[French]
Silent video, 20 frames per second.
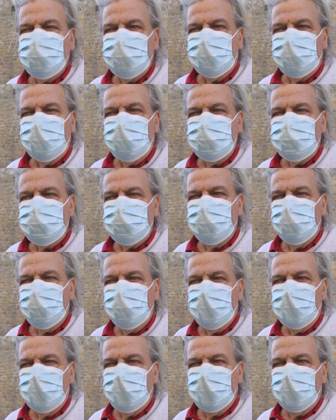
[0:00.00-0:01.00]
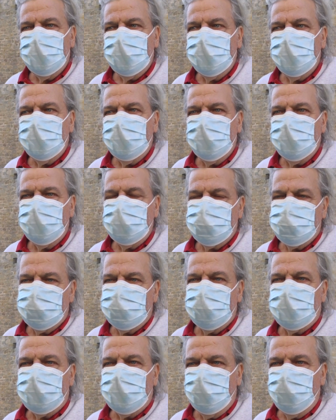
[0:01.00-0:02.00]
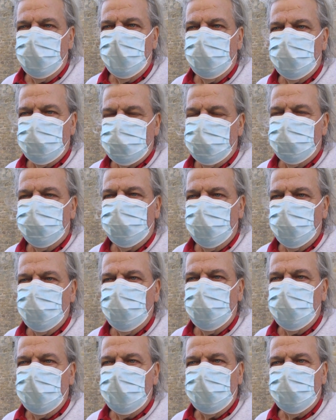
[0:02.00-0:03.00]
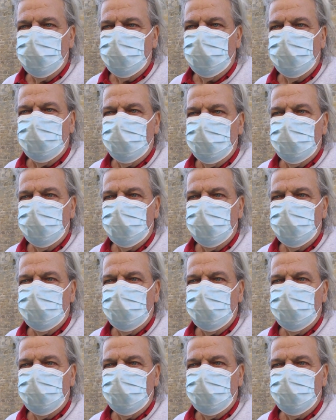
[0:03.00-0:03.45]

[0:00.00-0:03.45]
c'est triste, mais c'est quand même, ça fait du bien. De,